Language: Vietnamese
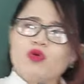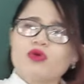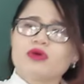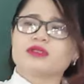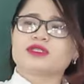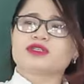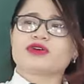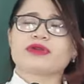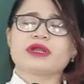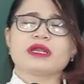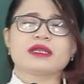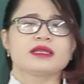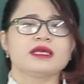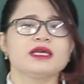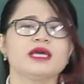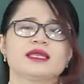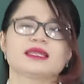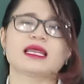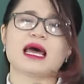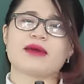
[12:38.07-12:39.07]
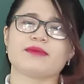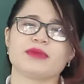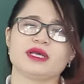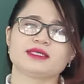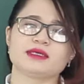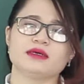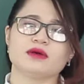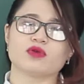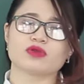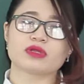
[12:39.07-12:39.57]
rồi cho đến hiện tại bây
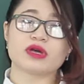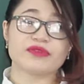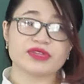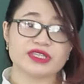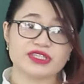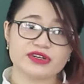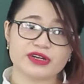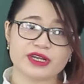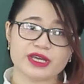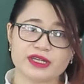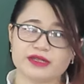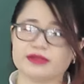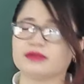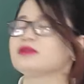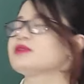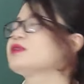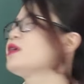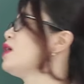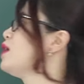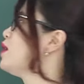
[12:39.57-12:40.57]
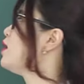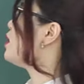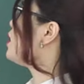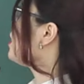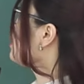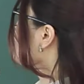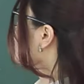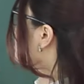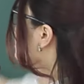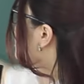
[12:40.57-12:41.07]
giờ cô ta vẫn chưa đến. Đấy.